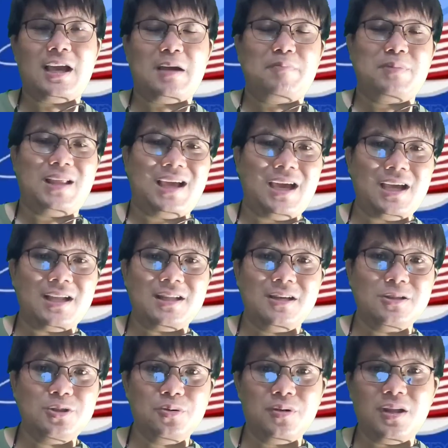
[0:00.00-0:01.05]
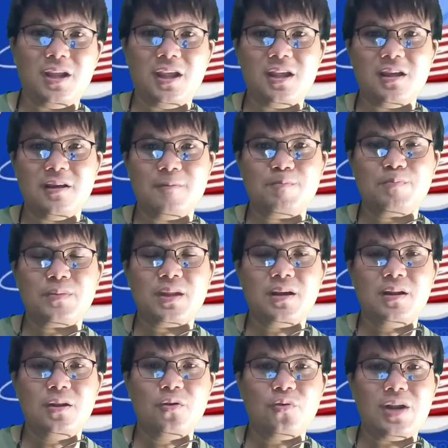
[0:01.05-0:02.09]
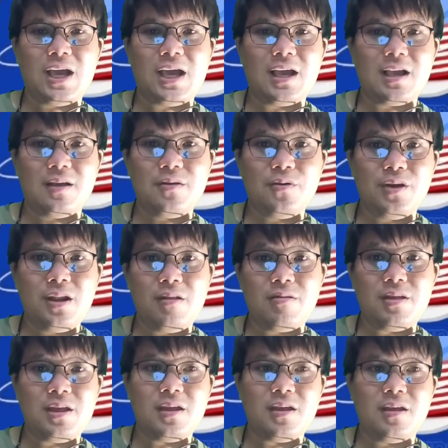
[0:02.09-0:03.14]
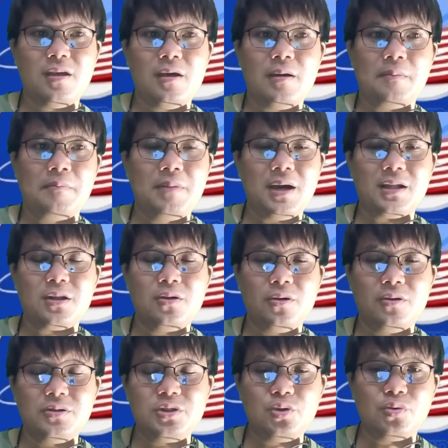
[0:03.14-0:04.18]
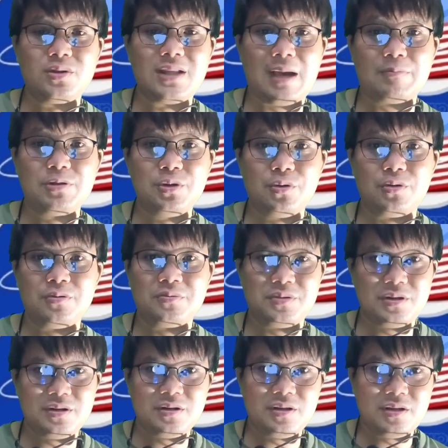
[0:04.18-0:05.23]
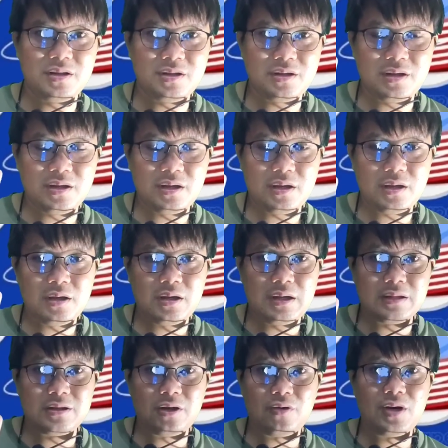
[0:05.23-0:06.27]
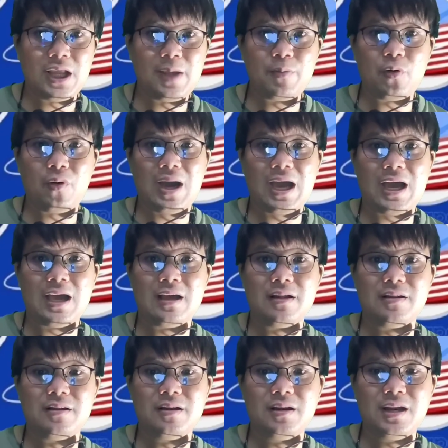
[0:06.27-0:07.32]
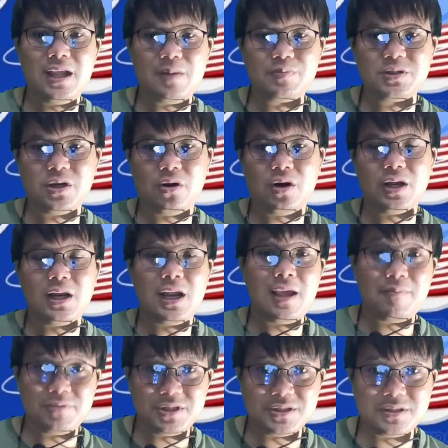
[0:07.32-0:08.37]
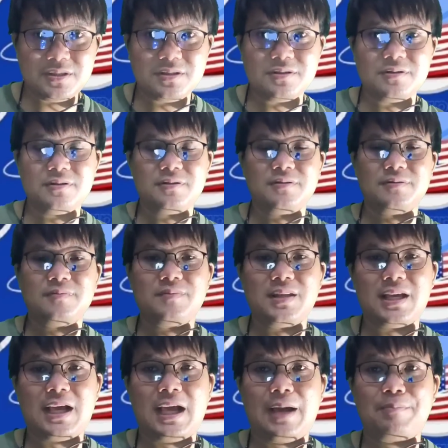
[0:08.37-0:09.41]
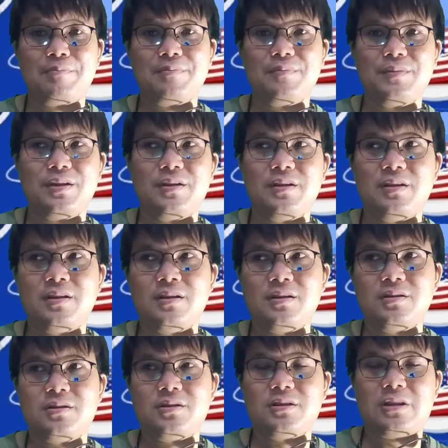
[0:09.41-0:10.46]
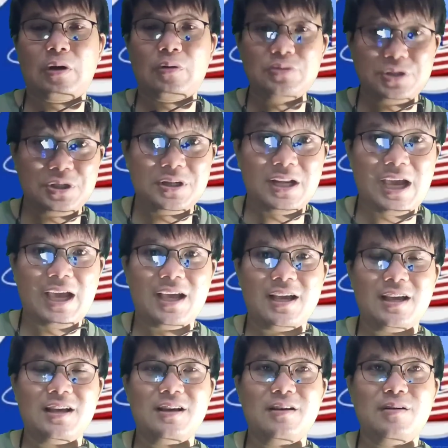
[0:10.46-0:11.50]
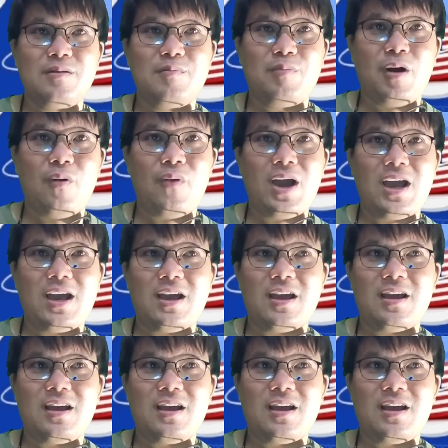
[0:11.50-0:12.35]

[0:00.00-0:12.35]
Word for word: นะครับถ้าถึงจุดนี้ Luna กับ USTC เมื่อถึงจุดต่ำสุดต้องรีบคว้ารีบช้อนรีบซื้อนะครับต้องซื้อนะเพราะว่า